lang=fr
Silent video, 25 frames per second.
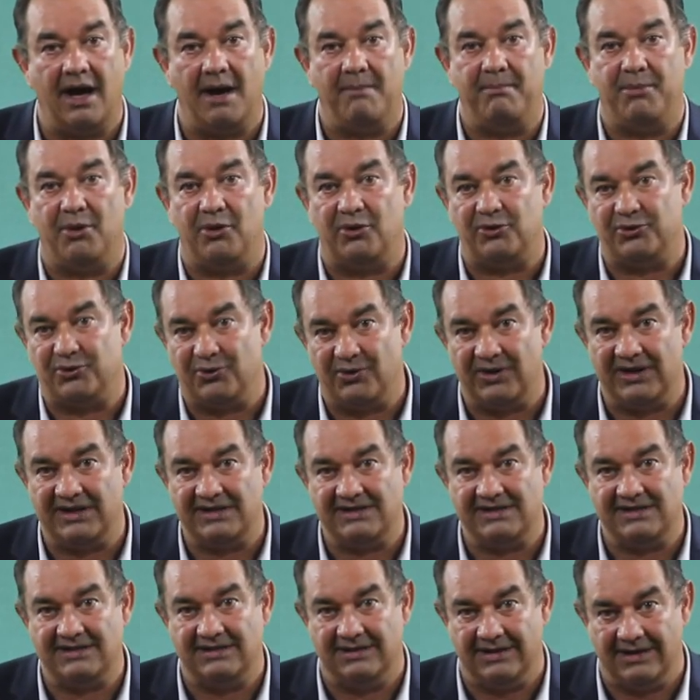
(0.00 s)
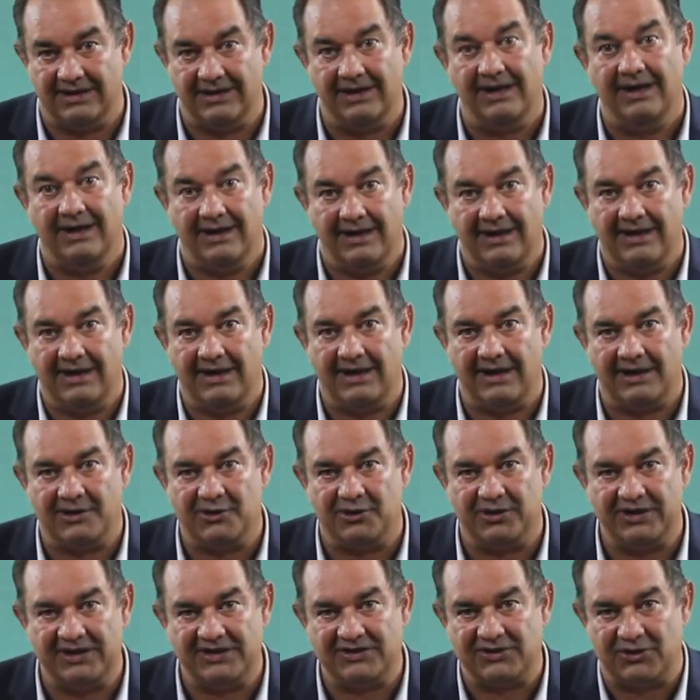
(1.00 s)
apportent les idées et la
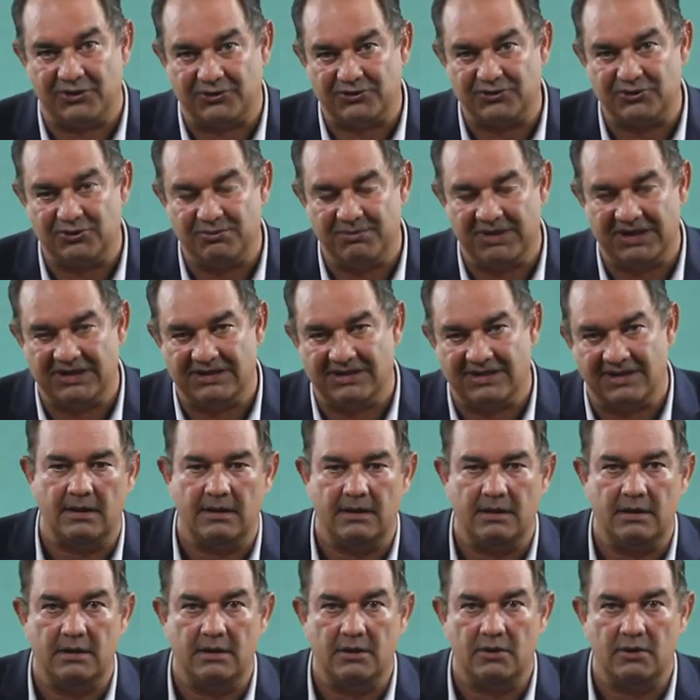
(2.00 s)
connaissance du métier.